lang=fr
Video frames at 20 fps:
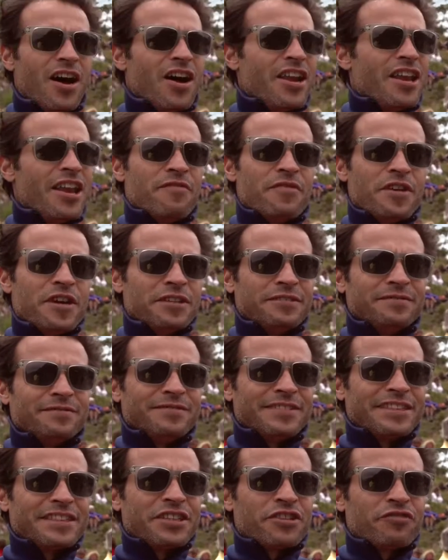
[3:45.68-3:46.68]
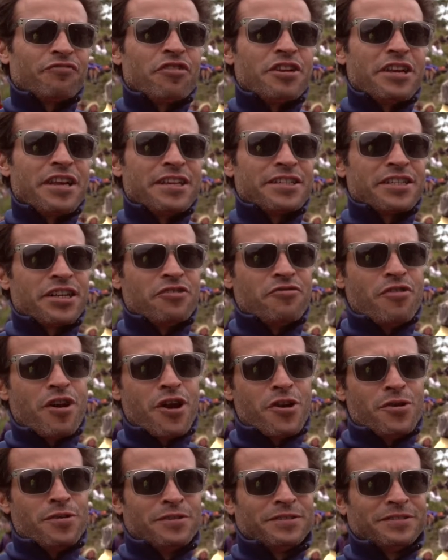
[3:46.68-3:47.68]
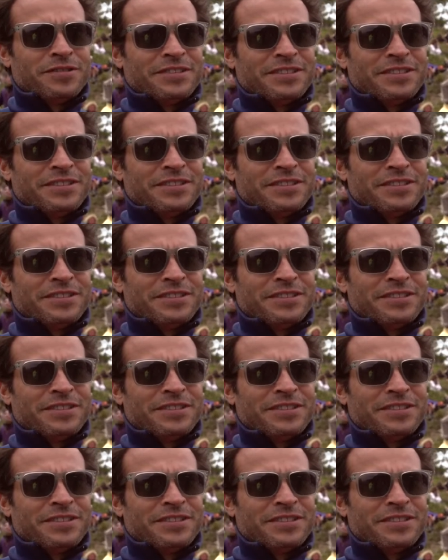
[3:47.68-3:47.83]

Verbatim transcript: I love it. This is three years in a row.